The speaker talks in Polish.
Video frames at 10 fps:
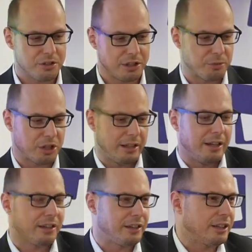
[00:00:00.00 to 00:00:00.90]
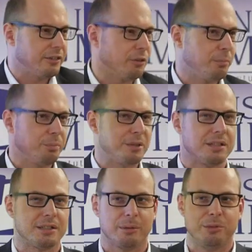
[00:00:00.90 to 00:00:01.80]
Czyli na przykład alternatywą byłby
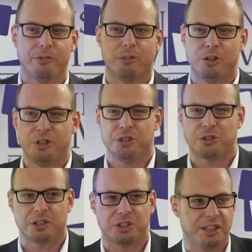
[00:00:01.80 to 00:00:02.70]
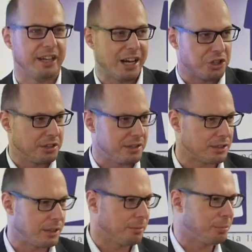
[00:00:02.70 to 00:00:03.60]
system niewolniczy, gdzie nie każdy
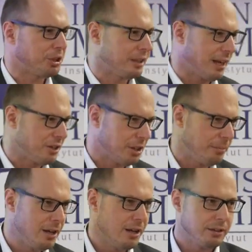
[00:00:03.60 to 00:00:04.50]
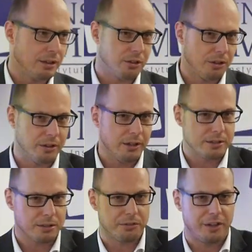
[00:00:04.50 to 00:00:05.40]
jest samoposiadaczem, tylko
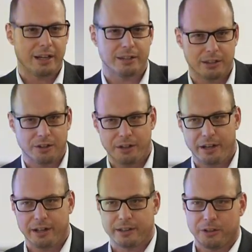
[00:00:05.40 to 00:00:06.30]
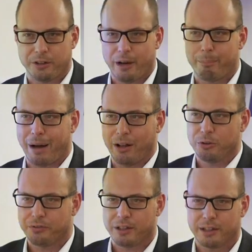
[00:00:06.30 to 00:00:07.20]
są dwie kategorie, kategoria
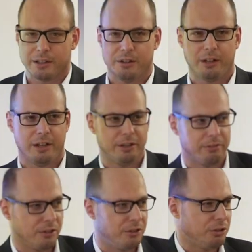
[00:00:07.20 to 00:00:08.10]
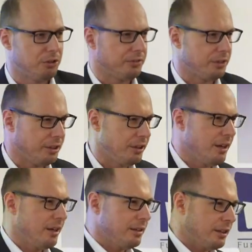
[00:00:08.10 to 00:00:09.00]
panów i kategoria niewolników i
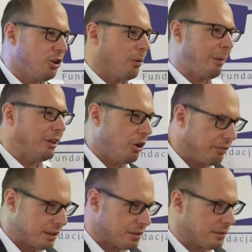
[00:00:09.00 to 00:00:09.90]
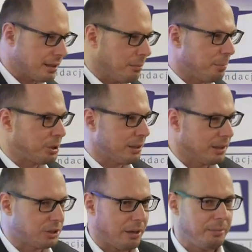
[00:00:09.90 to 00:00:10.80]
tylko panowie są
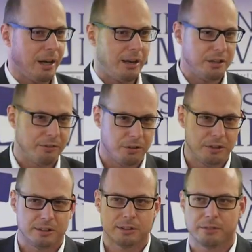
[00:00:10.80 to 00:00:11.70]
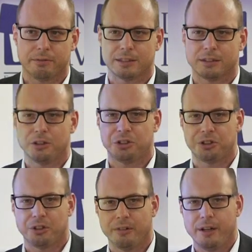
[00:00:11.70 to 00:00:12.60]
samoposiadaczami, ale niewolnicy są
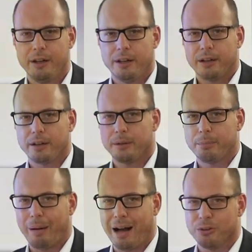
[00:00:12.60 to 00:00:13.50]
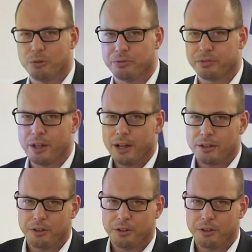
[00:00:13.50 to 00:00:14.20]
własnością e, panów.